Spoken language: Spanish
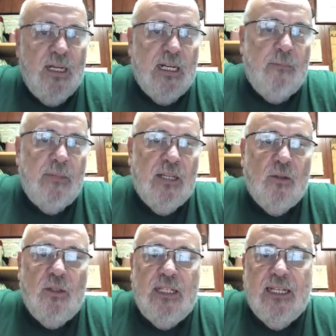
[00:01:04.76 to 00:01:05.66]
van
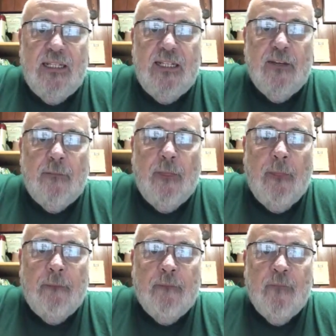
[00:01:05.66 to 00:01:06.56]
cambiando día a día
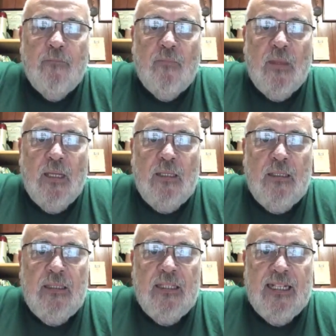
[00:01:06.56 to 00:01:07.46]

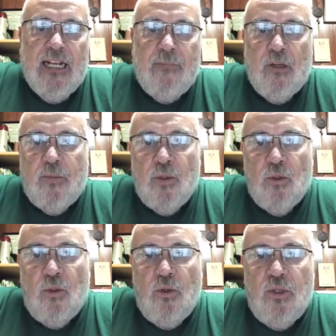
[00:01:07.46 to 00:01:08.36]
y cambian los
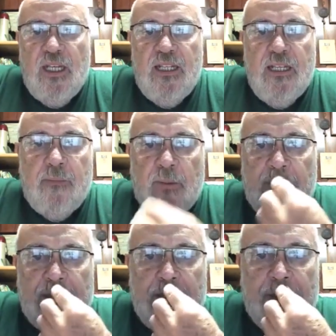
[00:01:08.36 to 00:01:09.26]
protocolos día a día
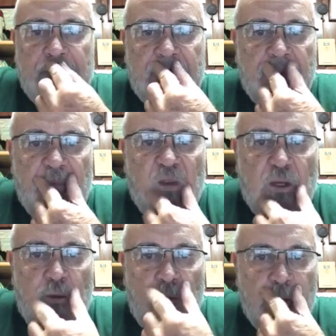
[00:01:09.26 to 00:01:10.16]
porque tenemos
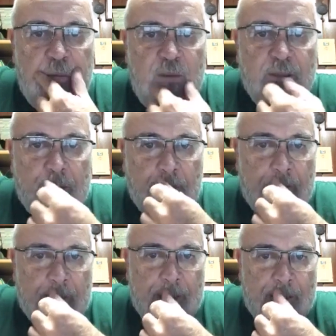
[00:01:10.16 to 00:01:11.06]

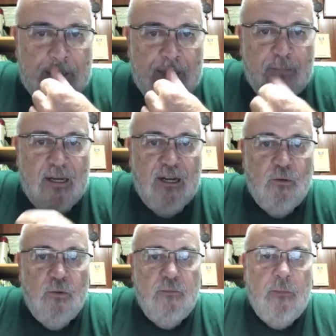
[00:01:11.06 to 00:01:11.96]
desconocimiento del, tema
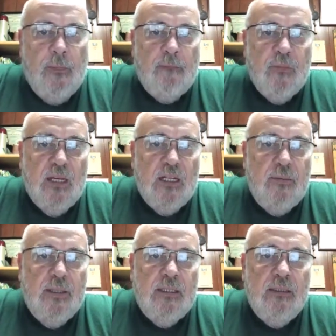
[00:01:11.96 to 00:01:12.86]
aún a
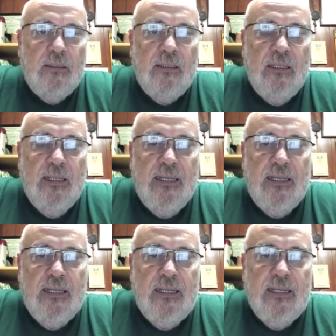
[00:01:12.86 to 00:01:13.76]
nivel
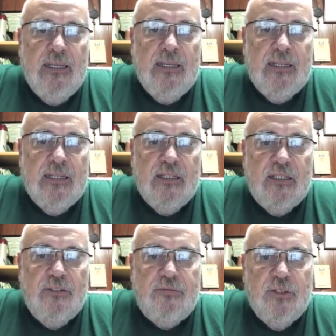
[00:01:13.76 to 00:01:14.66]
eh,
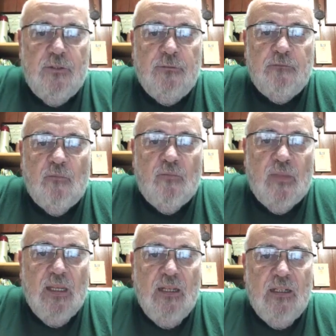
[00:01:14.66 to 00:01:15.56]
científico.
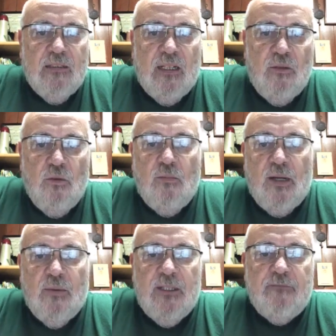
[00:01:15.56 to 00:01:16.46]
Saludos
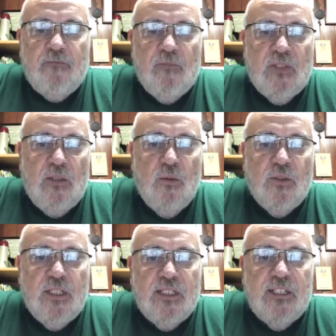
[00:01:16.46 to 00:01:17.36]
Manuel,
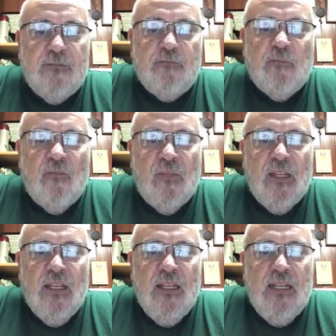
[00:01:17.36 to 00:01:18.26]
saludos César.
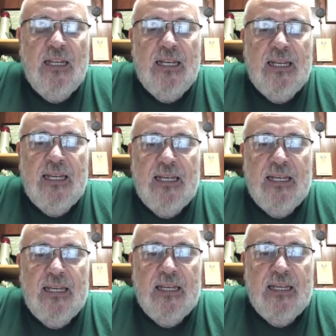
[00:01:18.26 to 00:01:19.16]

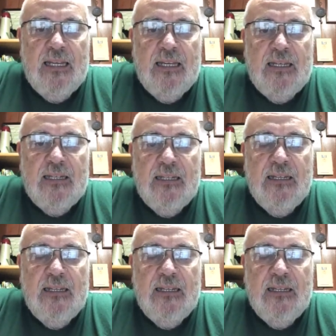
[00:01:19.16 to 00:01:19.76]
Eh,